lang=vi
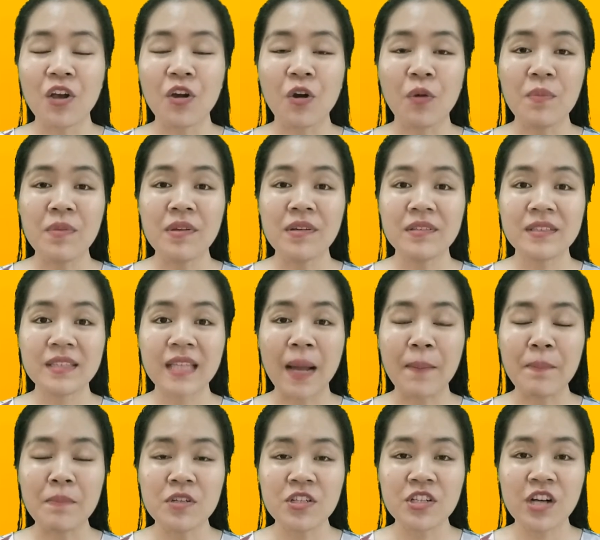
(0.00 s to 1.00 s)
cũng như
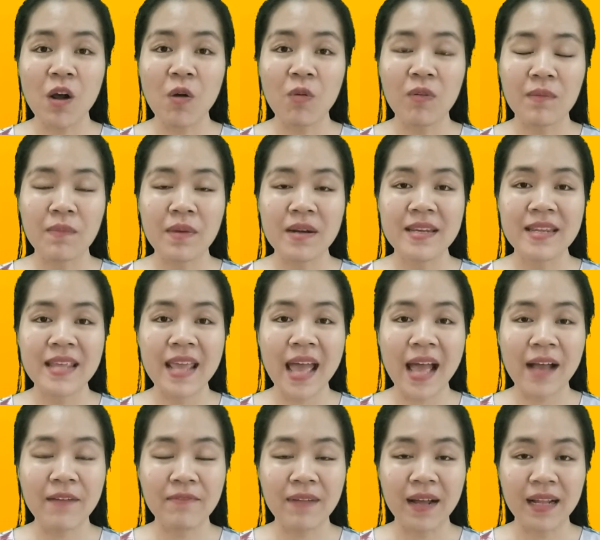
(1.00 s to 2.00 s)
thấm sâu vào bên
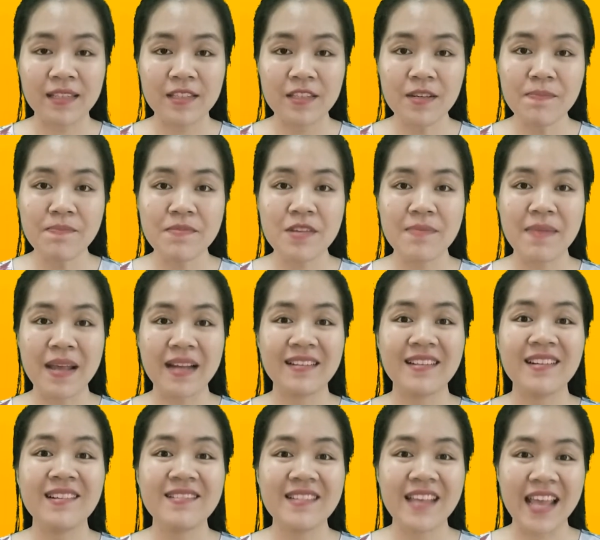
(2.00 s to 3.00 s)
da và giúp cho bạn
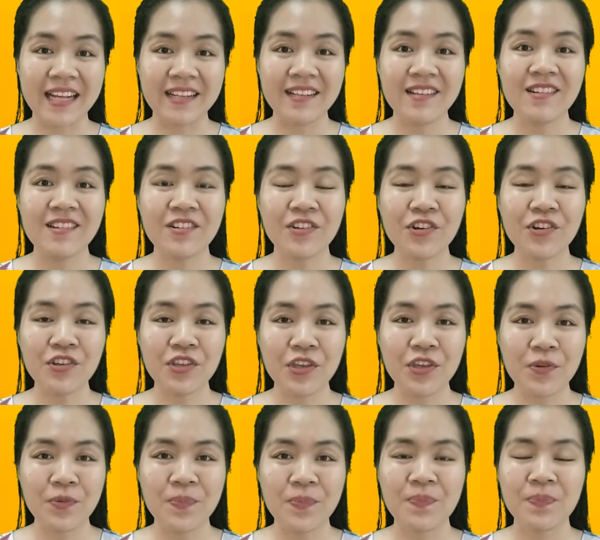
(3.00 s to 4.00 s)
thư giãn hơn rất
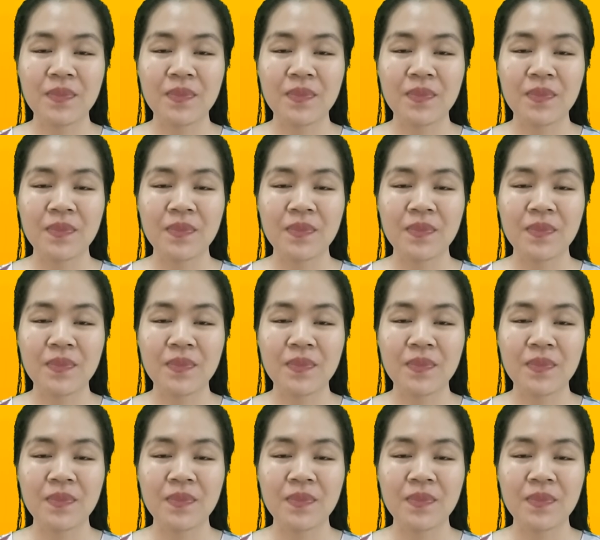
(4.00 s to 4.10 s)
nhiều.